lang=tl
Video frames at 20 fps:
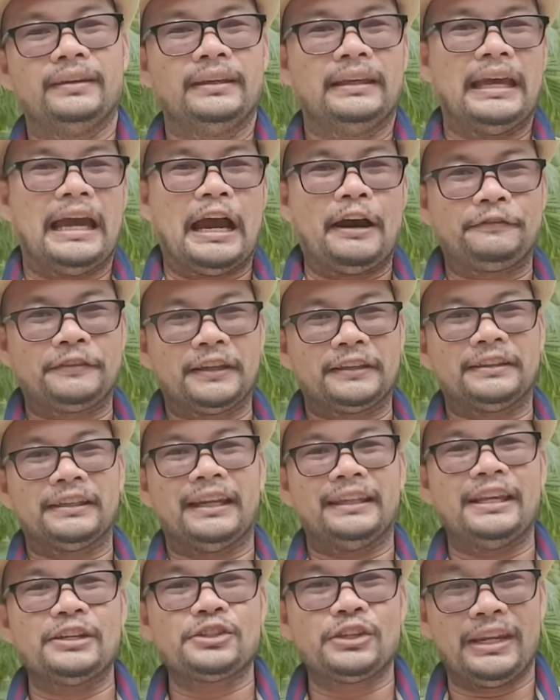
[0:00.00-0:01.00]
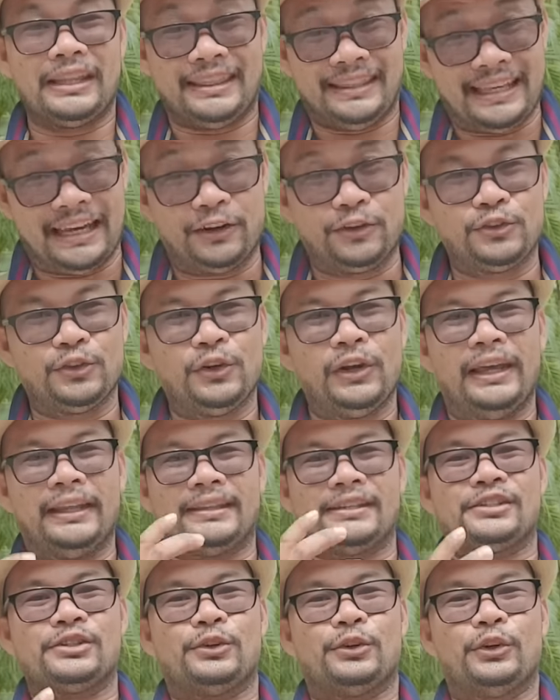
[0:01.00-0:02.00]
After 3 days ulit, ganun
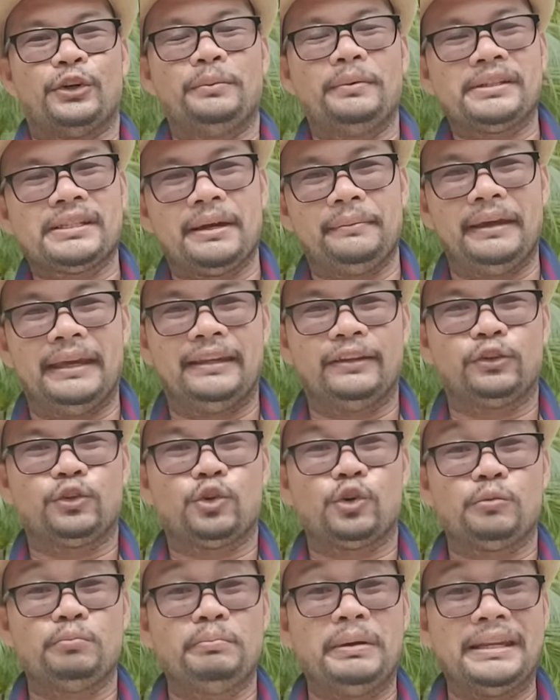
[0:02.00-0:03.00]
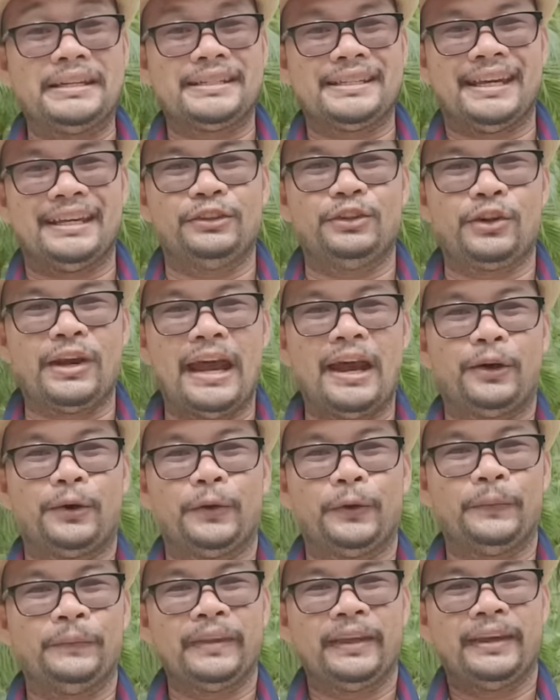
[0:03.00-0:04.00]
ulit. So, ibig sabihin, kumbinsido na
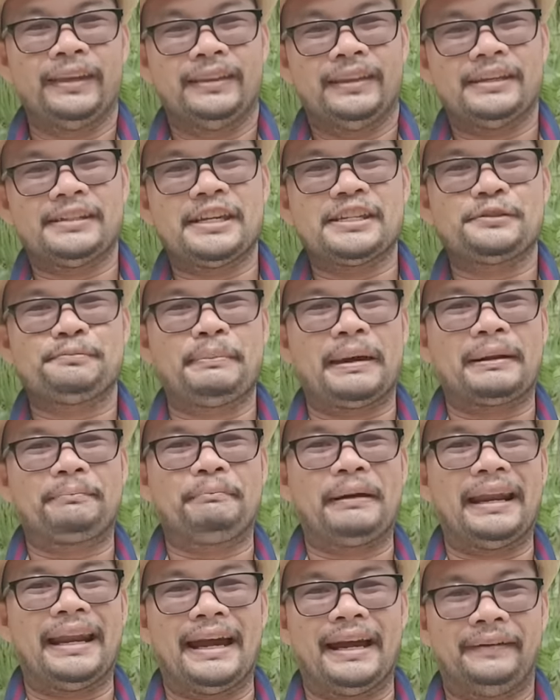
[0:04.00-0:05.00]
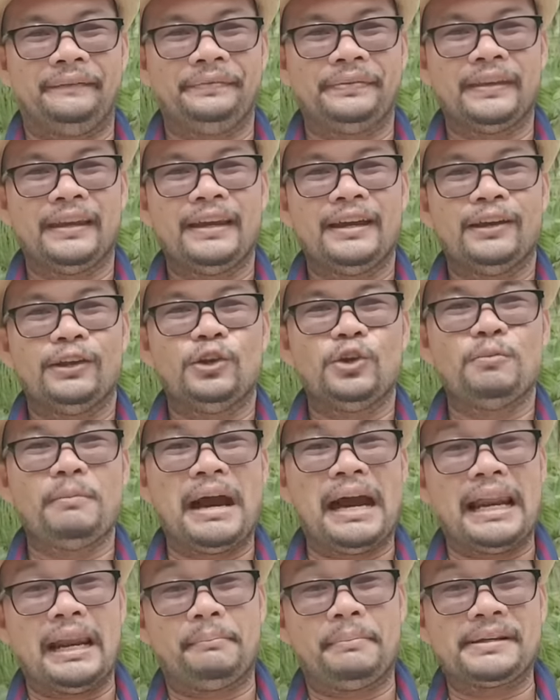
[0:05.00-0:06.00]
ako na sa spar pa lang,
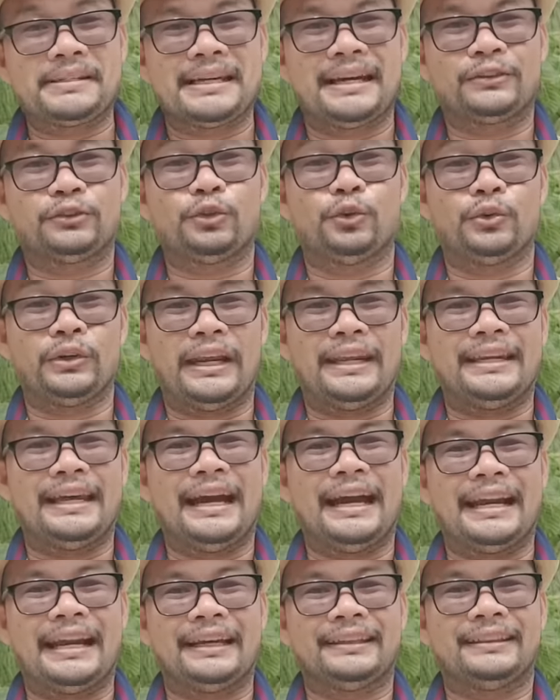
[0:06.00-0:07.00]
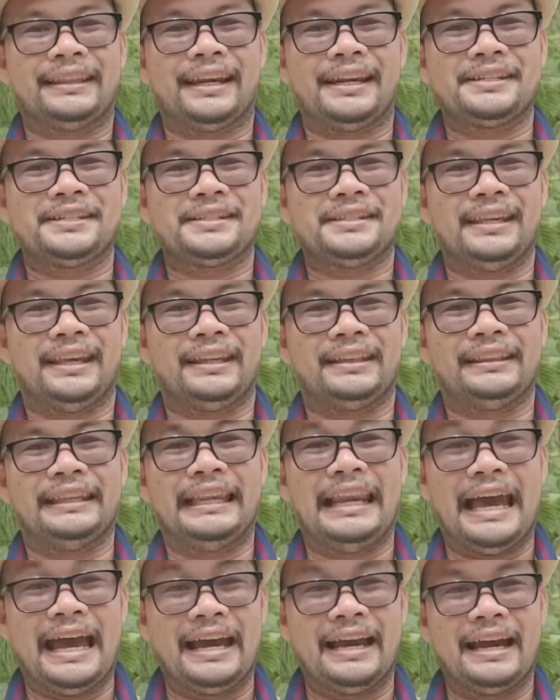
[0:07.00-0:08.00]
lumalabas ang tunay na karakteristik
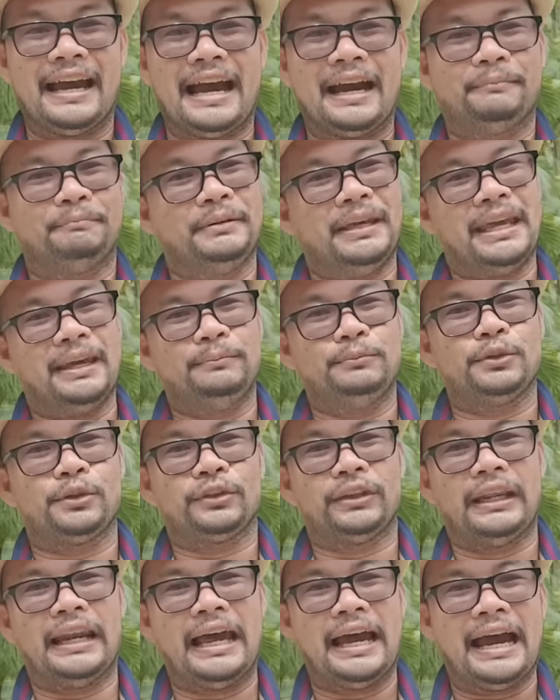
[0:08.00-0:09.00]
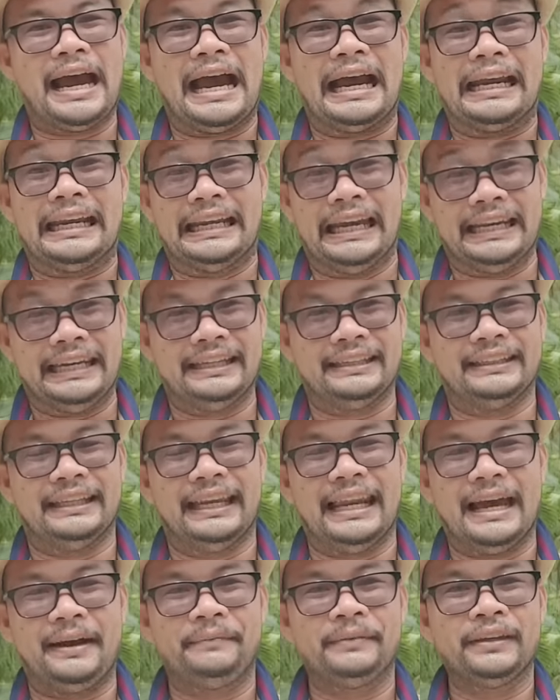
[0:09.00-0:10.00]
nila, ang behavior nila, ang galing
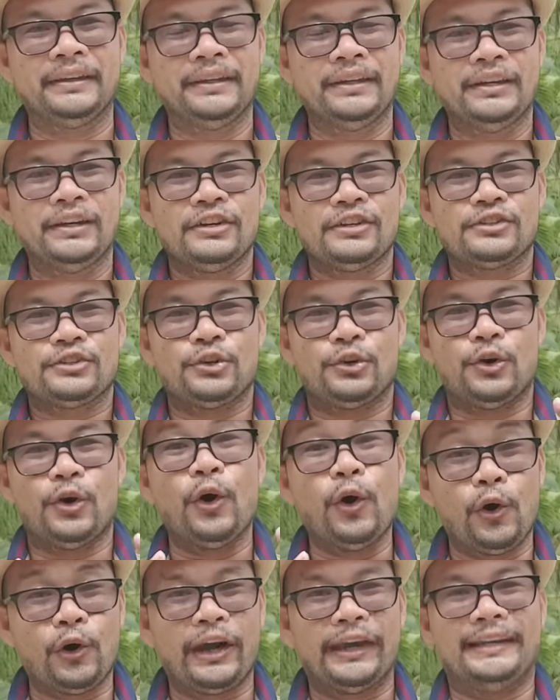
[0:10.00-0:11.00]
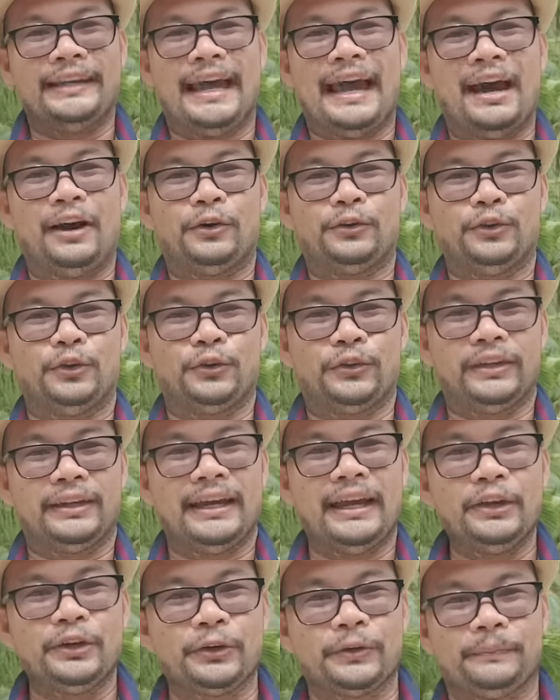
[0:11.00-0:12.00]
nila. So okay na ako doon.
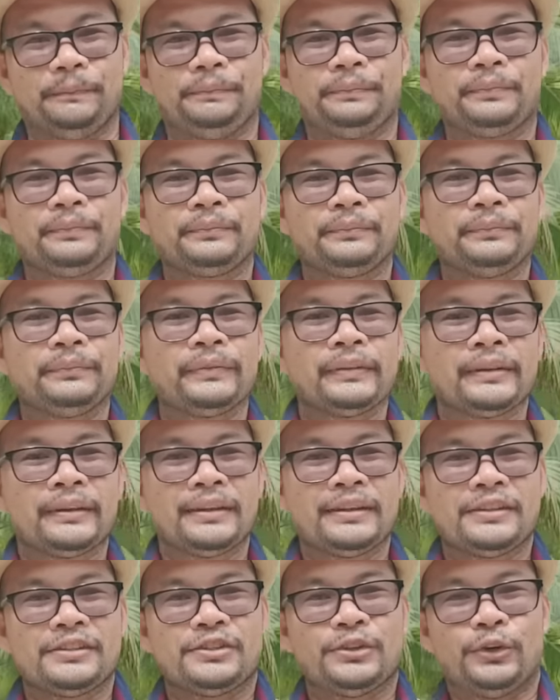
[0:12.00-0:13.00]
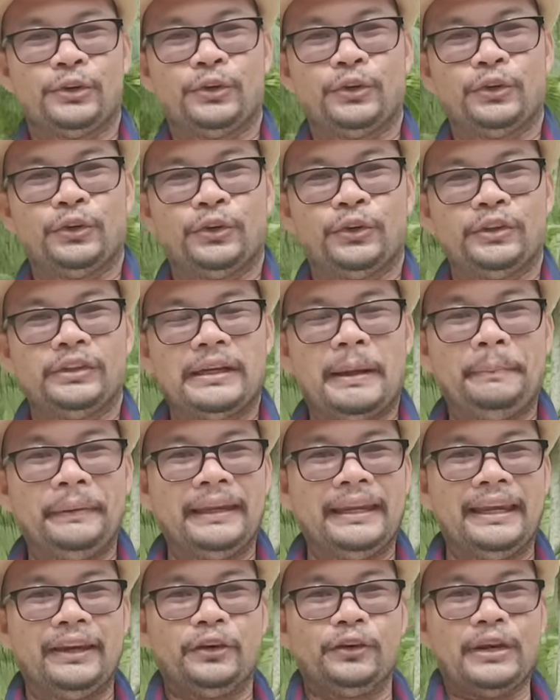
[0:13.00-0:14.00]
Ngayon, so
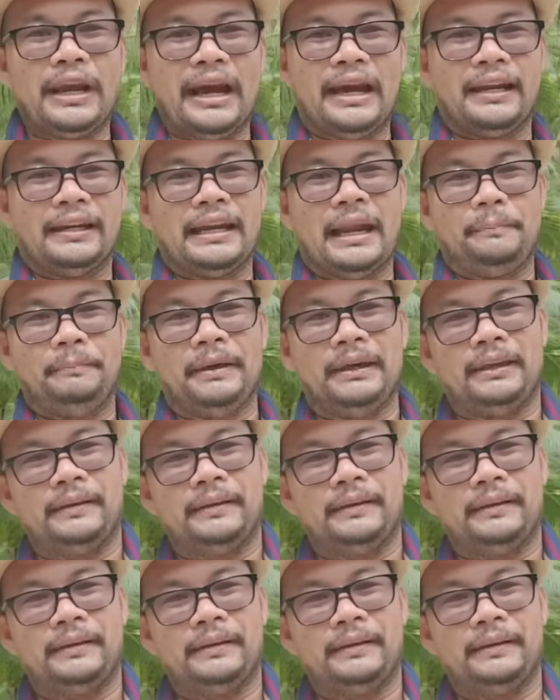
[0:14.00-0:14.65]
napili ko na, napili,